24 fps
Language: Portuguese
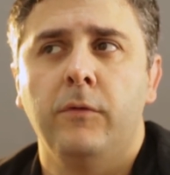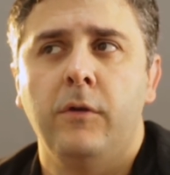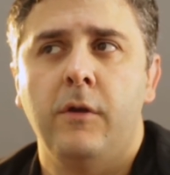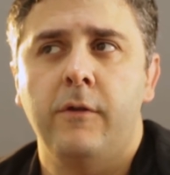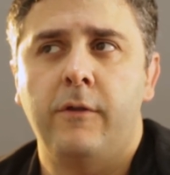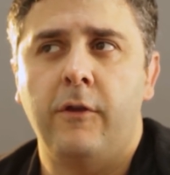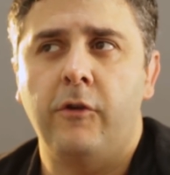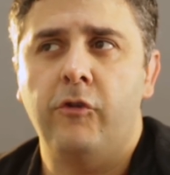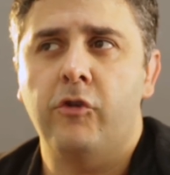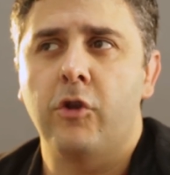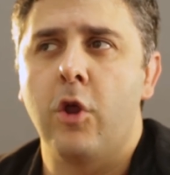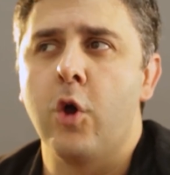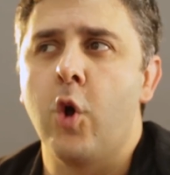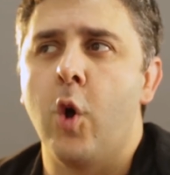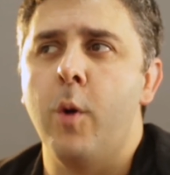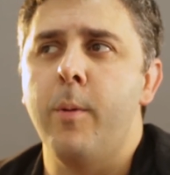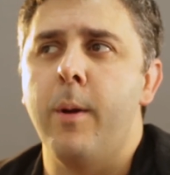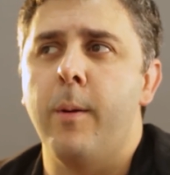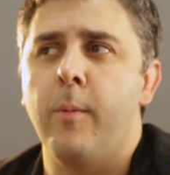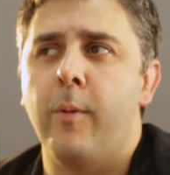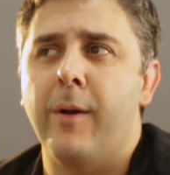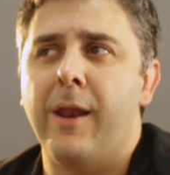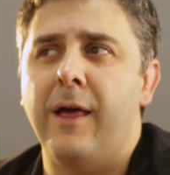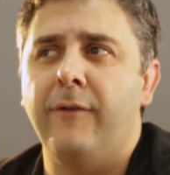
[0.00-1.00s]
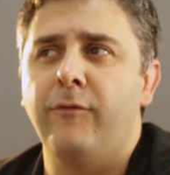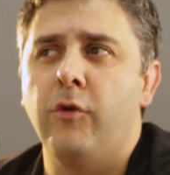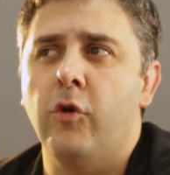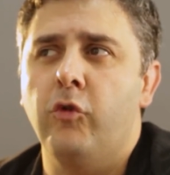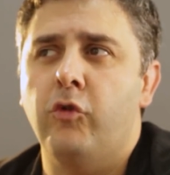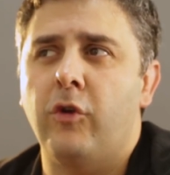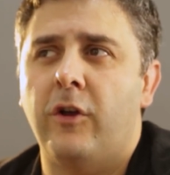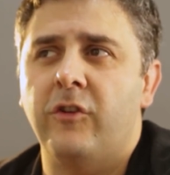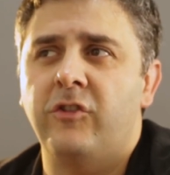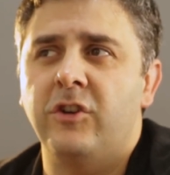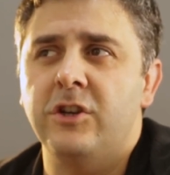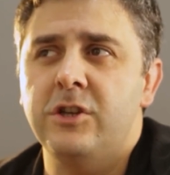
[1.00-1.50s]
Vocês não comemoravam
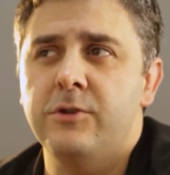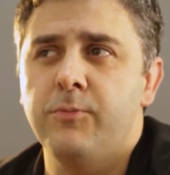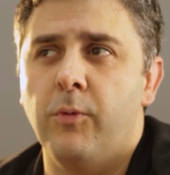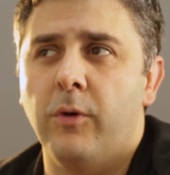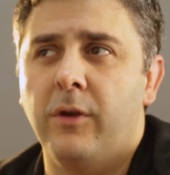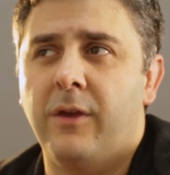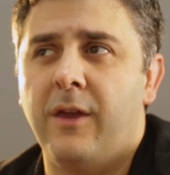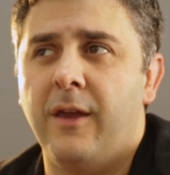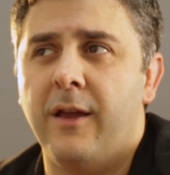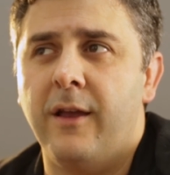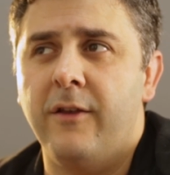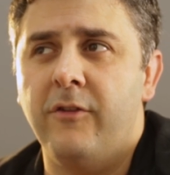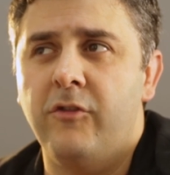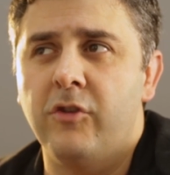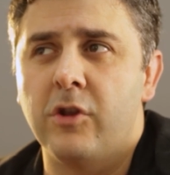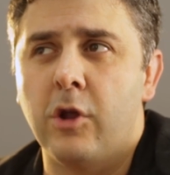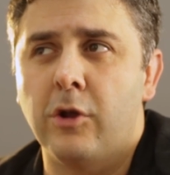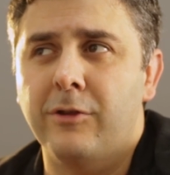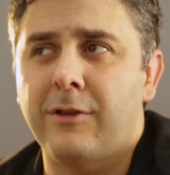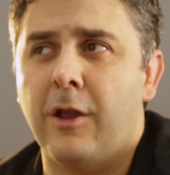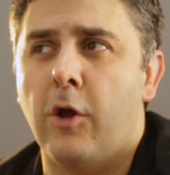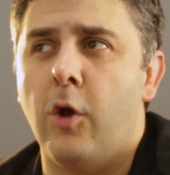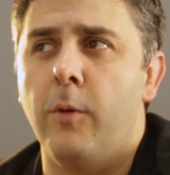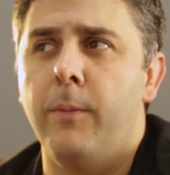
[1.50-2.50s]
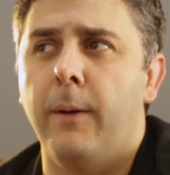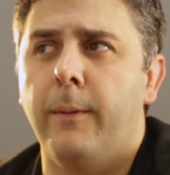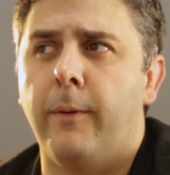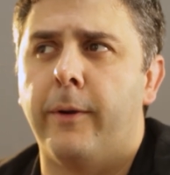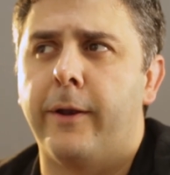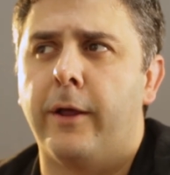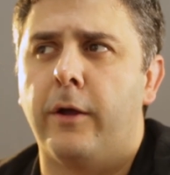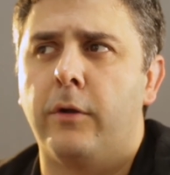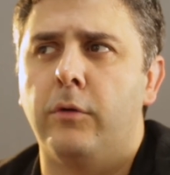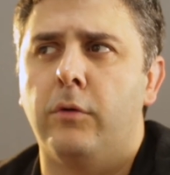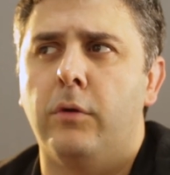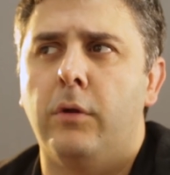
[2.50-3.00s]
os agentes porque a gente não está
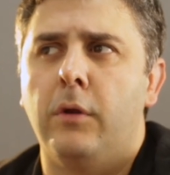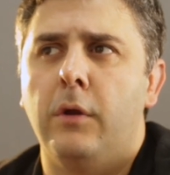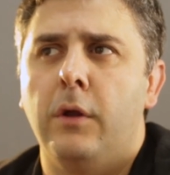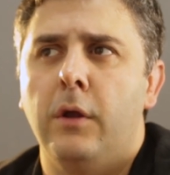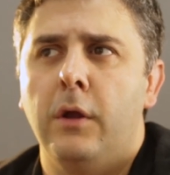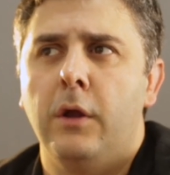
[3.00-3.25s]
comemorando.